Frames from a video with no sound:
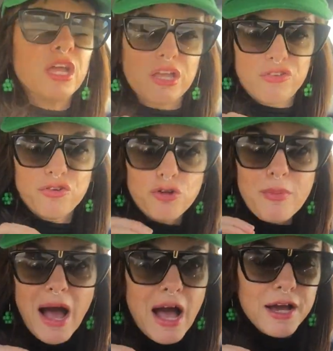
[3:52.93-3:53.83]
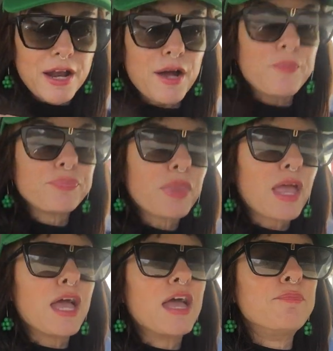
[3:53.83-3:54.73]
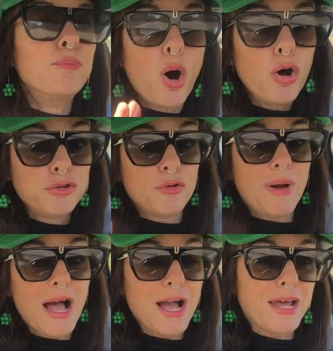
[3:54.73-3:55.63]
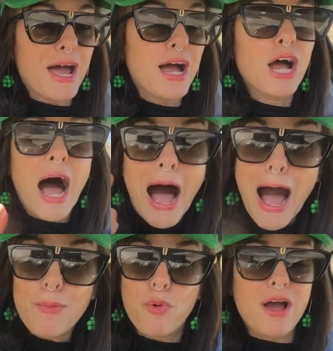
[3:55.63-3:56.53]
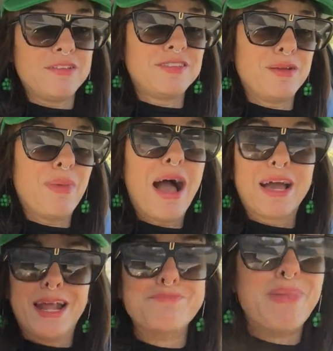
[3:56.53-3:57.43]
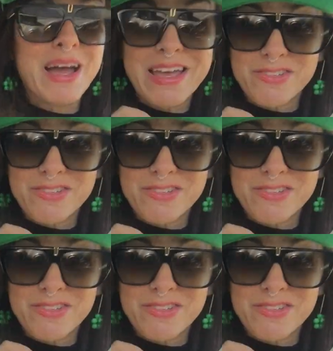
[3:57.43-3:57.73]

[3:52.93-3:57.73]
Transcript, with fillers: che sono magra e molto magra, amo essere magra, ma